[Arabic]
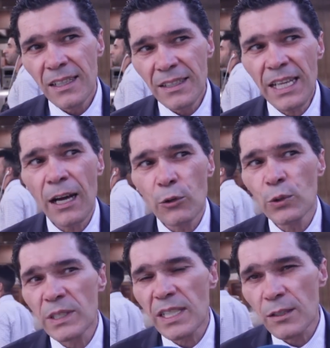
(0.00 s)

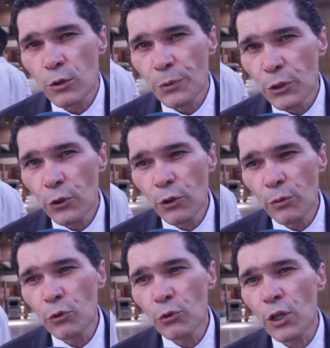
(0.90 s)
نحاولوا نتصلوا
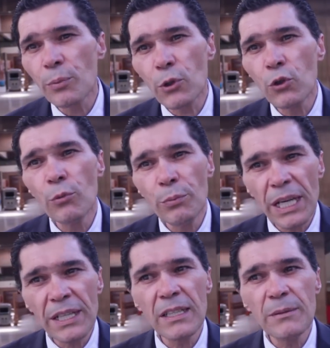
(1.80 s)
بهم ونخبروهم
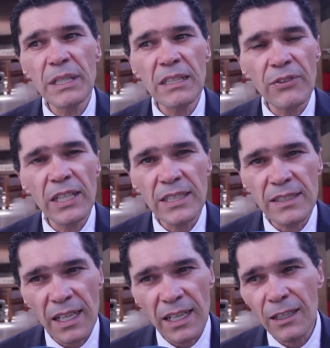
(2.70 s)
بان الملف غادي
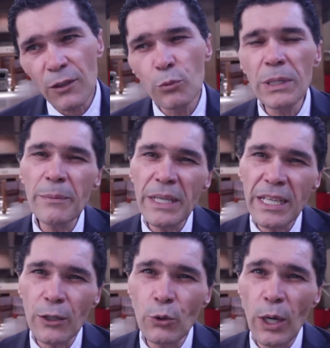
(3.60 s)
يتاخر وبلا ما
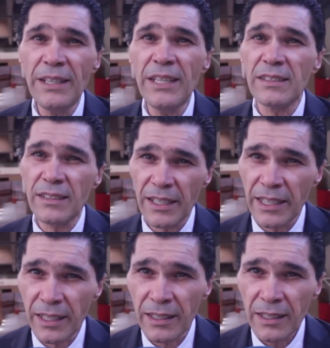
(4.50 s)
ياخذوا عناء
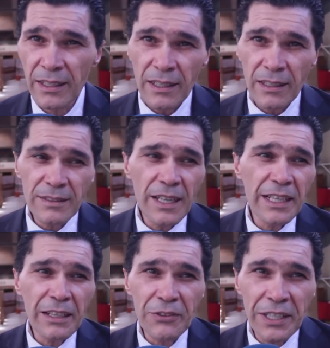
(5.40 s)
الطريق
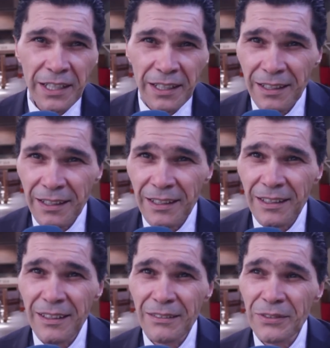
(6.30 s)
طريق
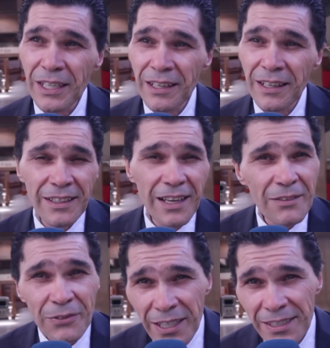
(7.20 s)
فيها فيها
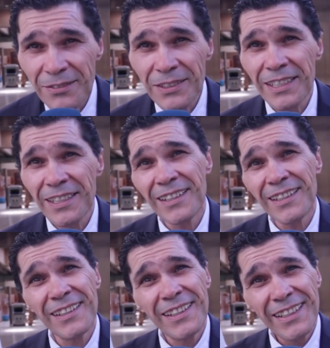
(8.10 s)
الافات
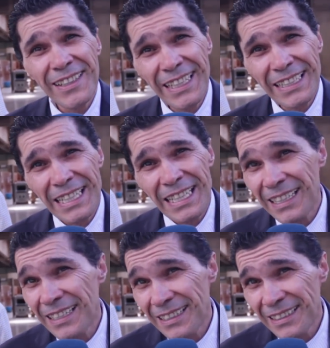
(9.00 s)
فيها
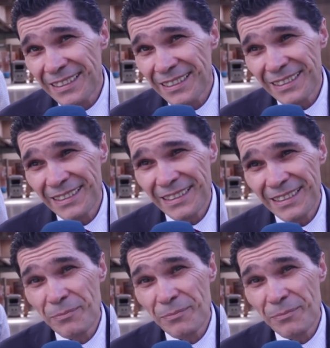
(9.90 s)
يعني آه،